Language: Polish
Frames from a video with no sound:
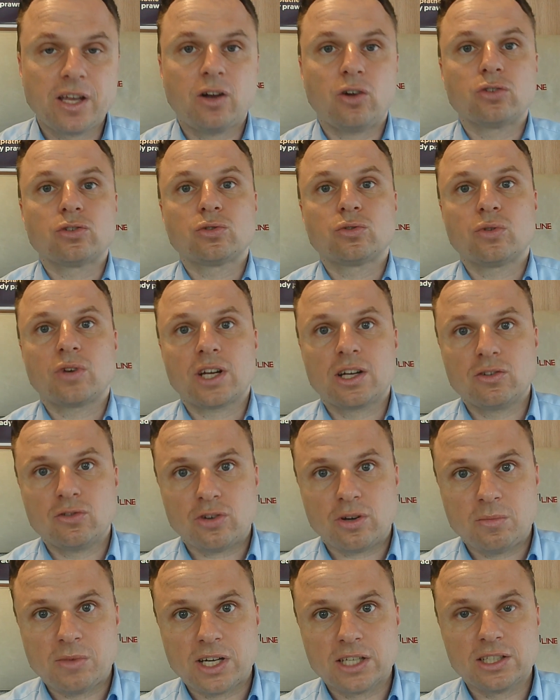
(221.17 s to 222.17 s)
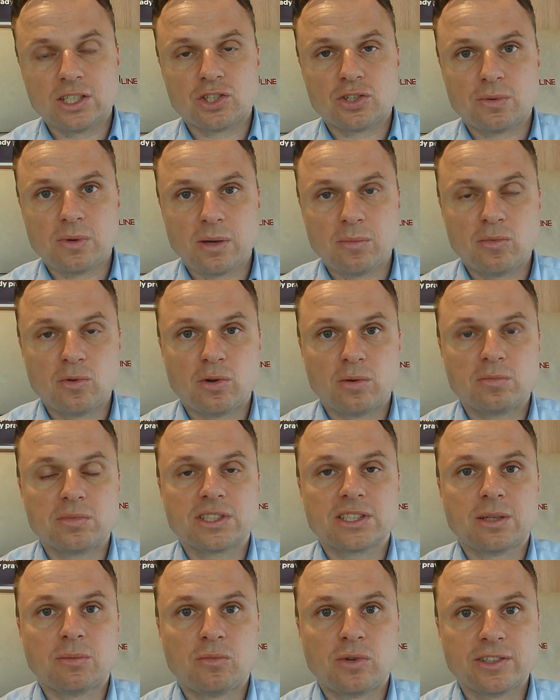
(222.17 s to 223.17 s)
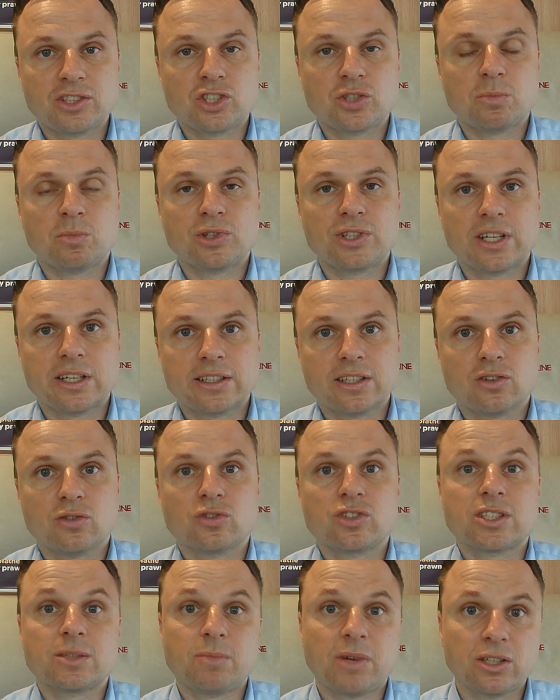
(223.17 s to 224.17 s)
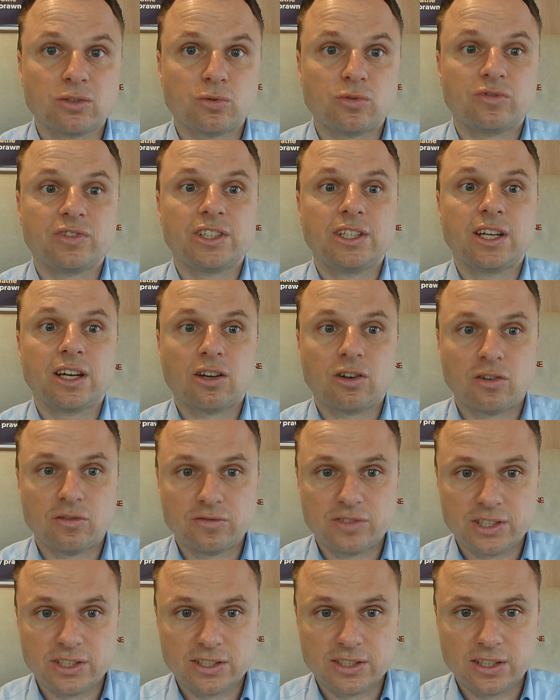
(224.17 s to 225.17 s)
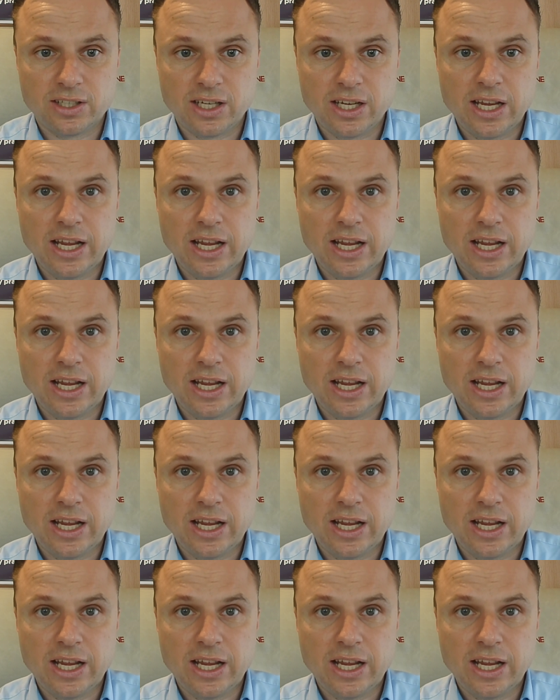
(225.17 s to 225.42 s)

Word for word: od którego normalnie trzeba byłoby zapłacić podatek od spadków i darowizn